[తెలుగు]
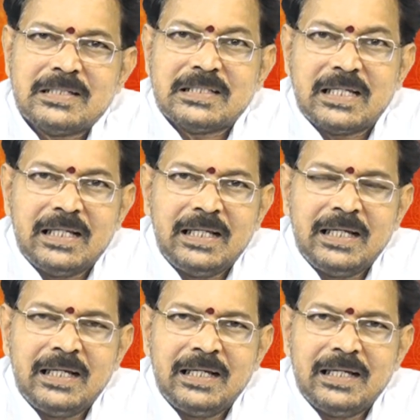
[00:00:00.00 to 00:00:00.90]
శని
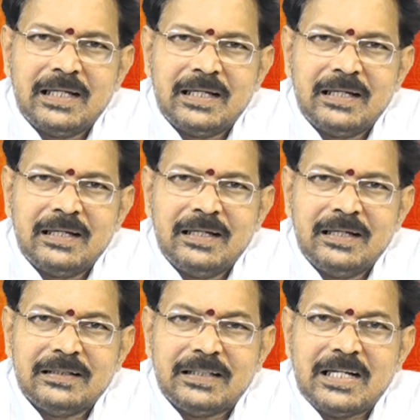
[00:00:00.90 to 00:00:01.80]

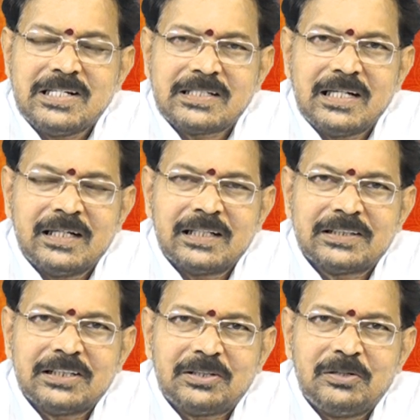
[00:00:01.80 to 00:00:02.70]
ధనిష్ఠా
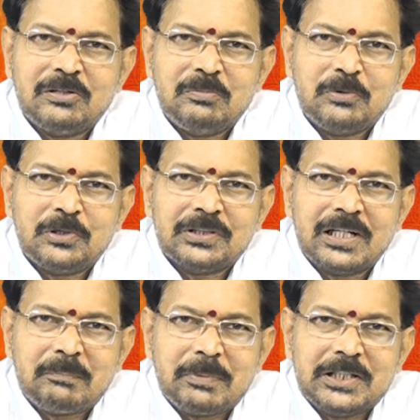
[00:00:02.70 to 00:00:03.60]
నక్షత్రంలో మూడు
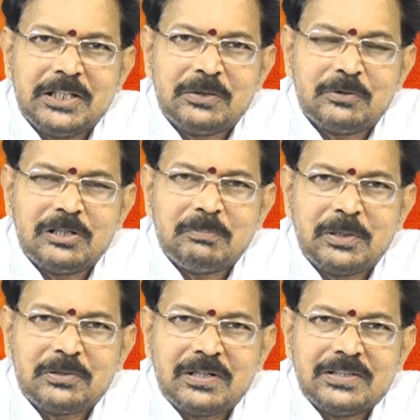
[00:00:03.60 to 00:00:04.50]
వందల పదిహేడు రోజుల
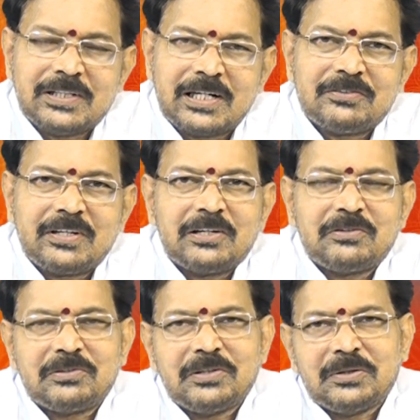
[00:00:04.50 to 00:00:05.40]
పాటు సంచారం
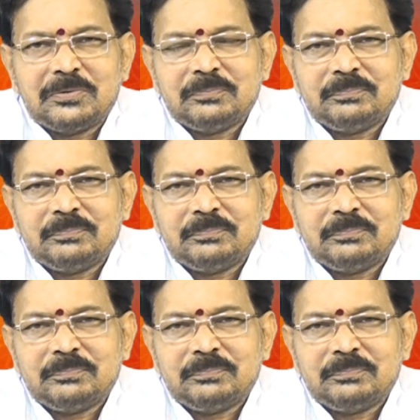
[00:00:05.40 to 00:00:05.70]
సాగిస్తున్నాడు